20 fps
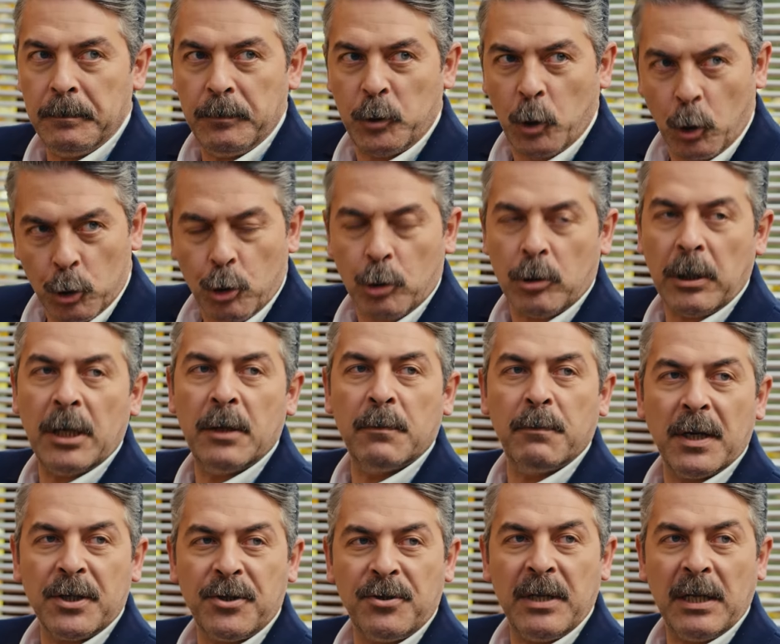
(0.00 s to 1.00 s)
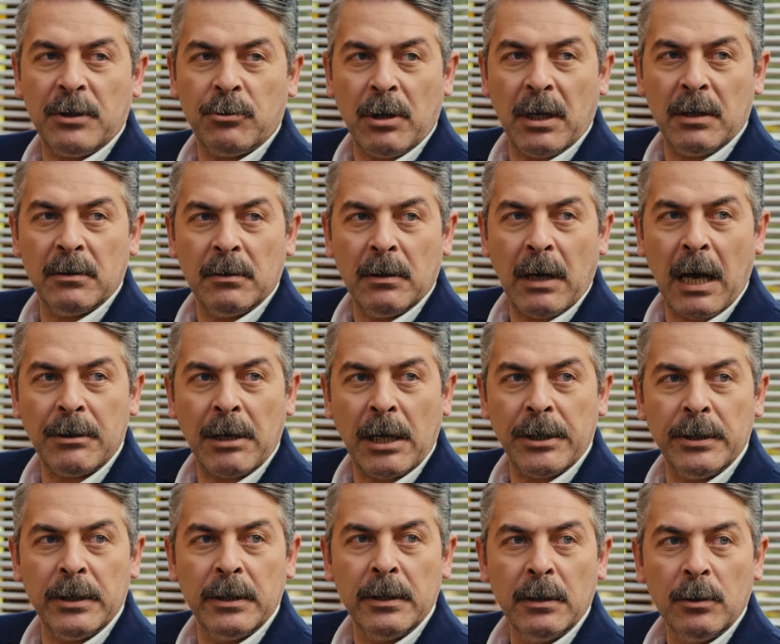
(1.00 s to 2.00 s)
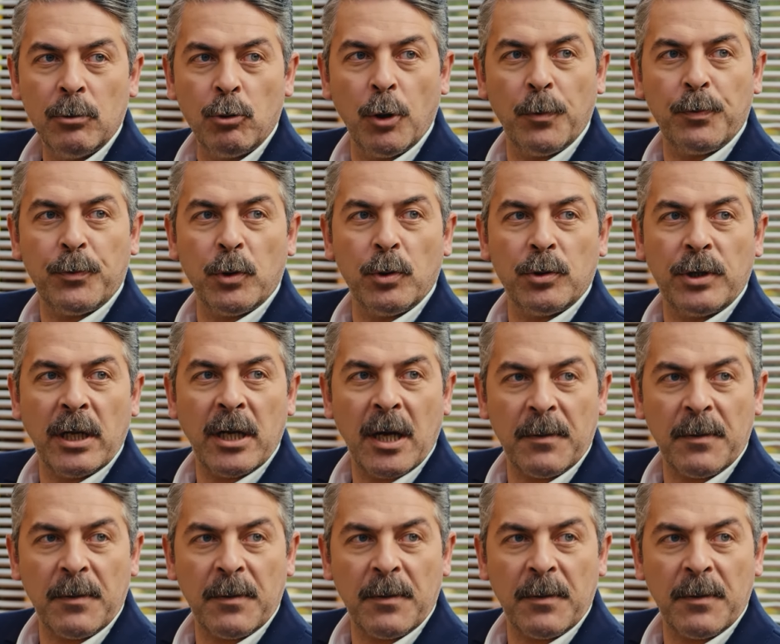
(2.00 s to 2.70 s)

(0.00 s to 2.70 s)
çocukların başında duran anayı durup dururken